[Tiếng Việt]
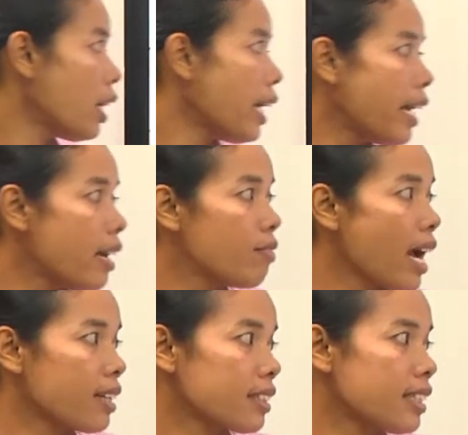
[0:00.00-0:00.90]
e
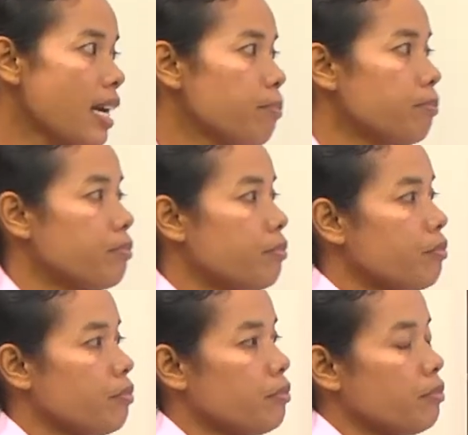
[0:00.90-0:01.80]
vàng sáp
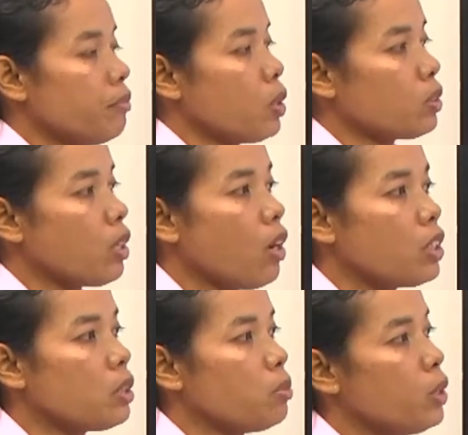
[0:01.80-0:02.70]
một
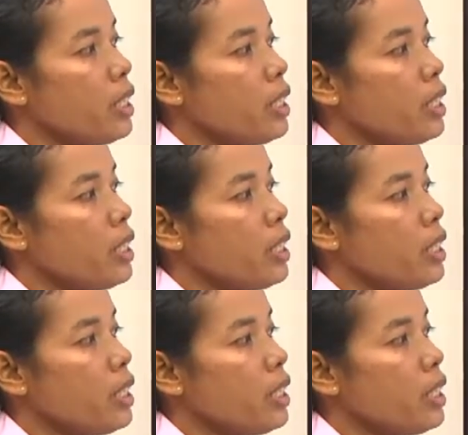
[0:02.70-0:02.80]
to chỉ muối